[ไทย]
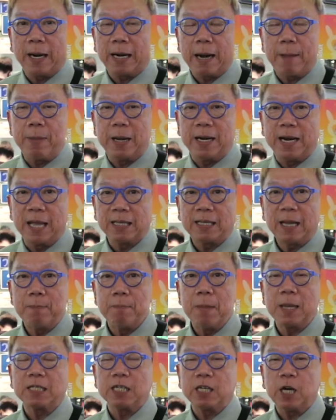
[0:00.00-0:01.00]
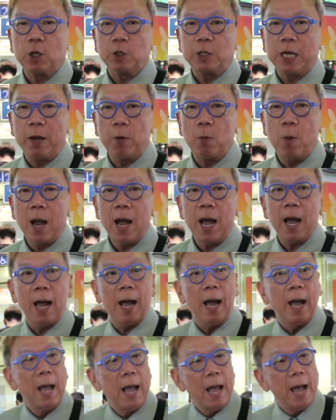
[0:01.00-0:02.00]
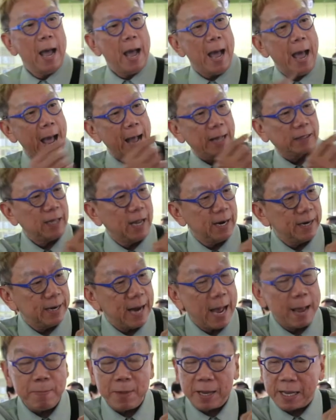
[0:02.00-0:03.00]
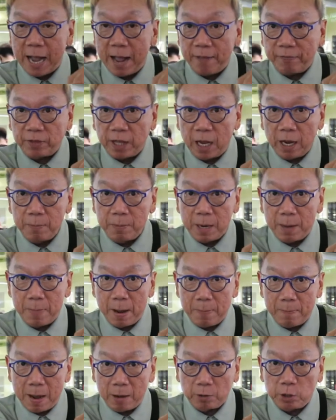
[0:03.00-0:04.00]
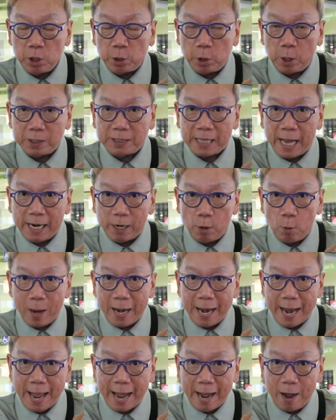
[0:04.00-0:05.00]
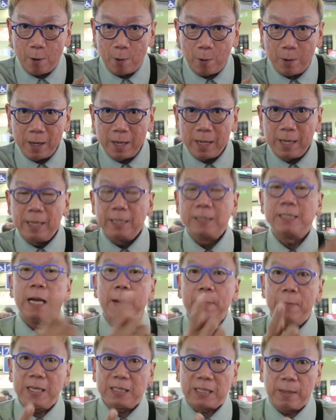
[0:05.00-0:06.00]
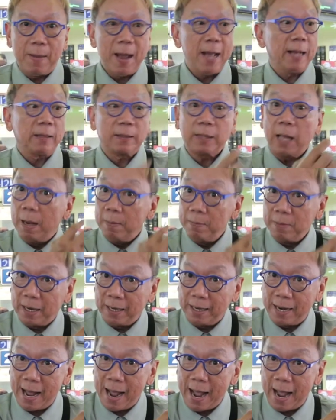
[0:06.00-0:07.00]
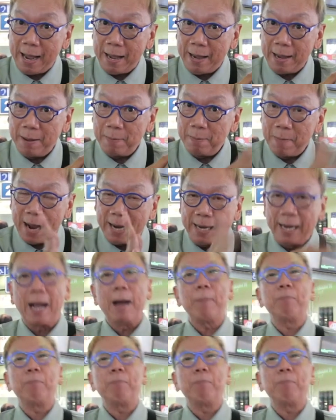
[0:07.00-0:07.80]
บัตรรับบิดหลายท่านมักจะเข้าใจว่า หากท่านได้มีการเติมเงินแบบเหมาเที่ยวโดยสารเอาไว้แล้ว จะไม่สามารถเติมเงินได้ ไม่นะค